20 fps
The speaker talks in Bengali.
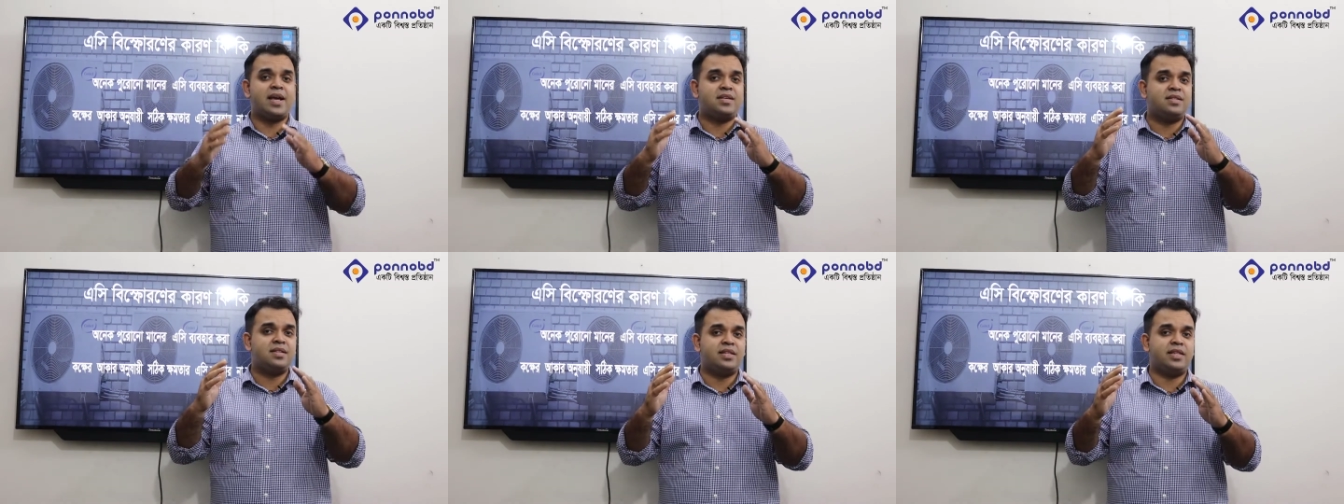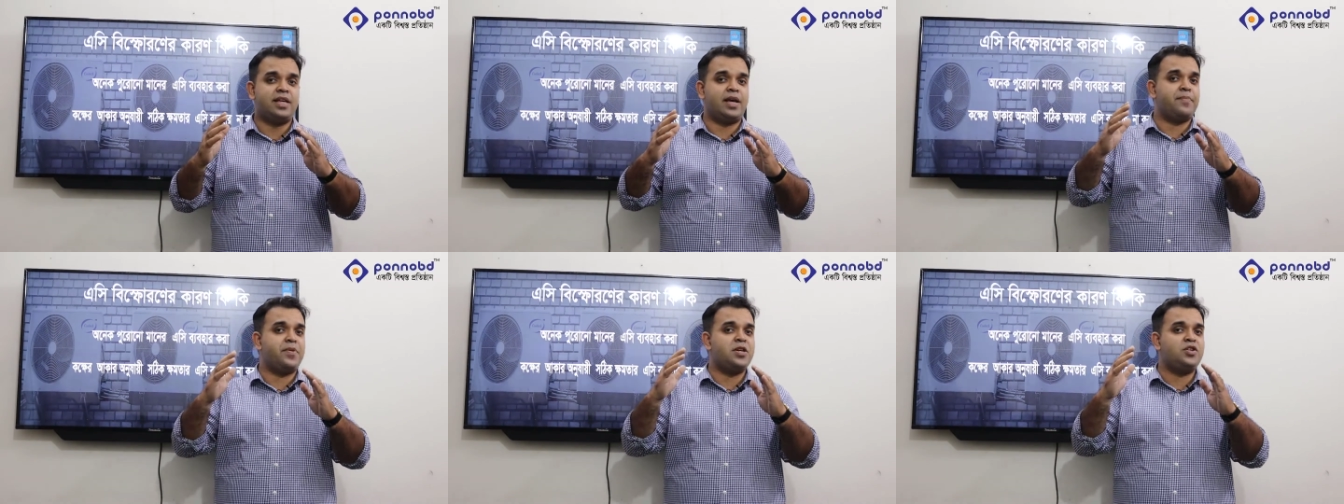
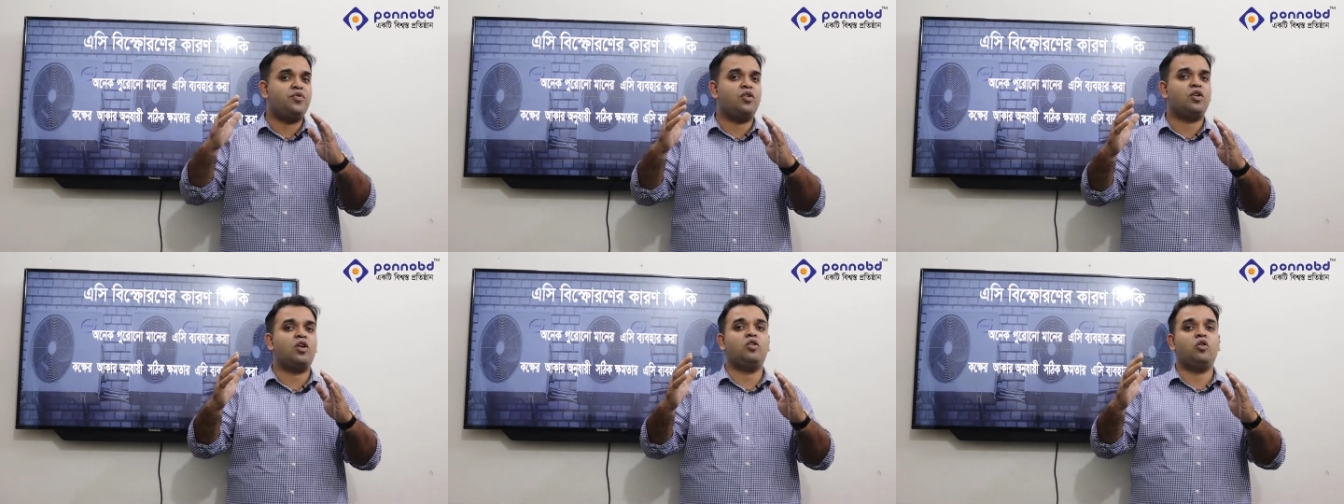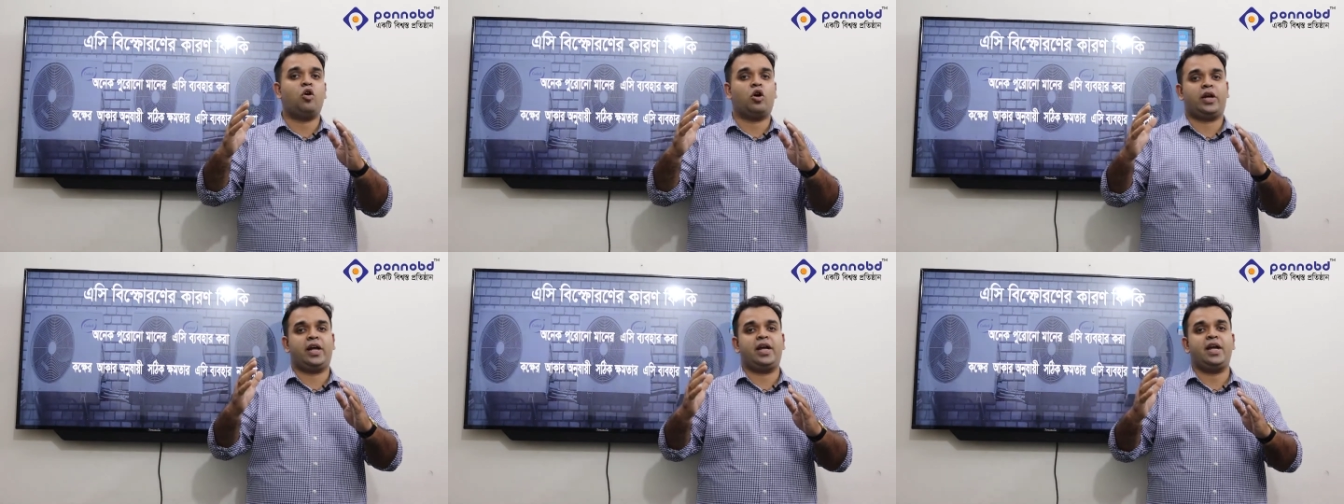এসিতে বিস্ফোরণ
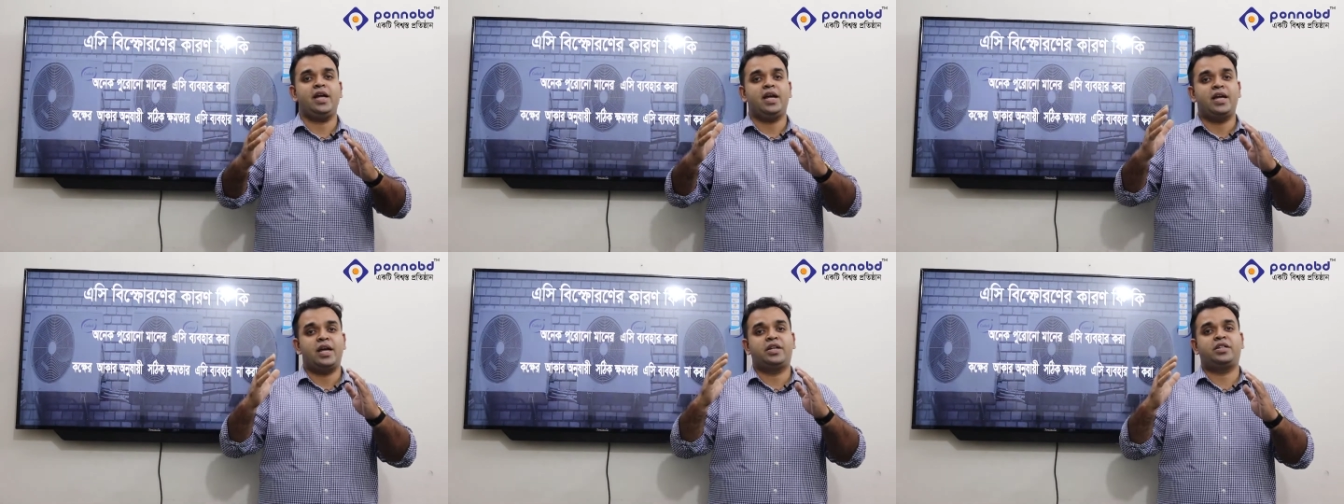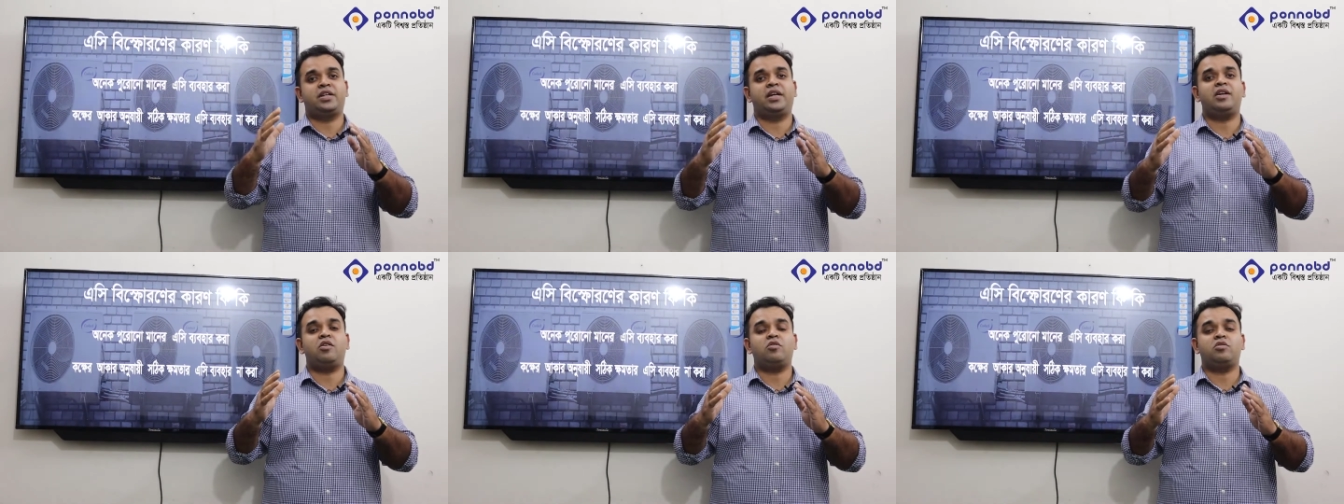ঘটে
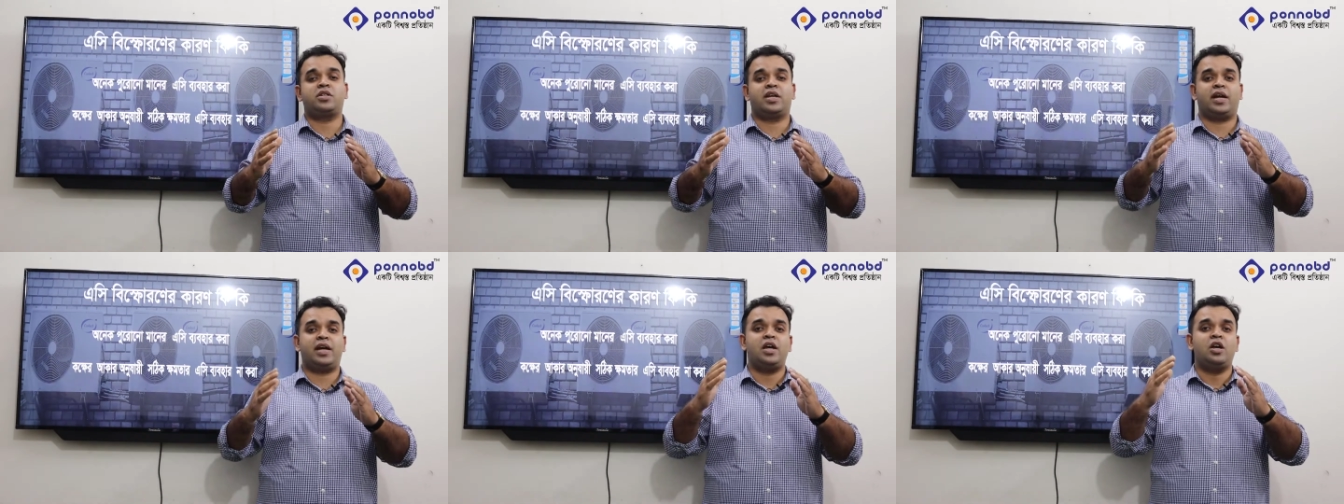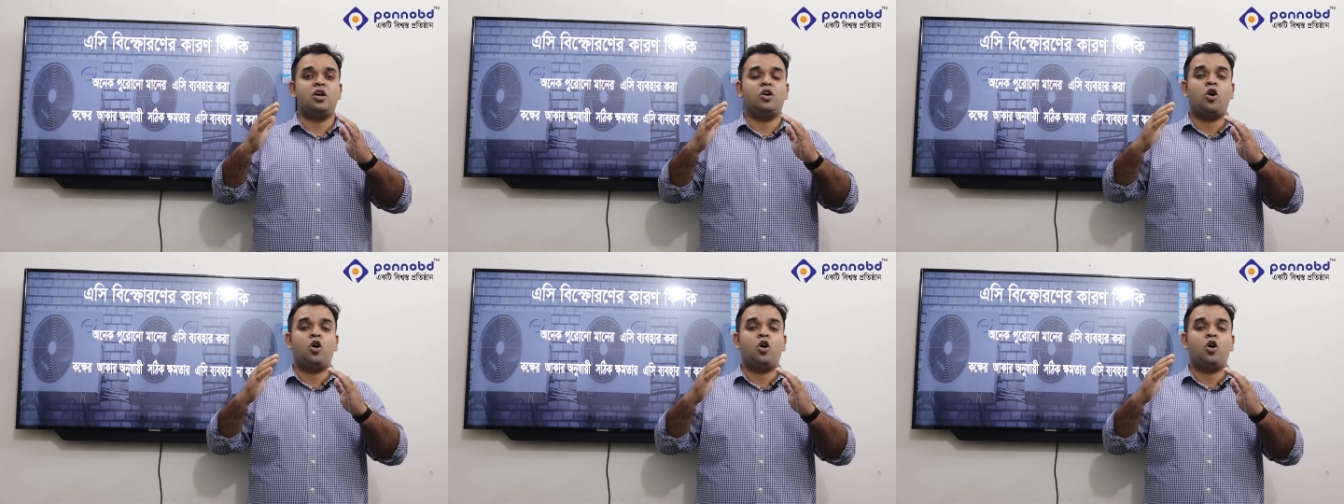সেটি হচ্ছে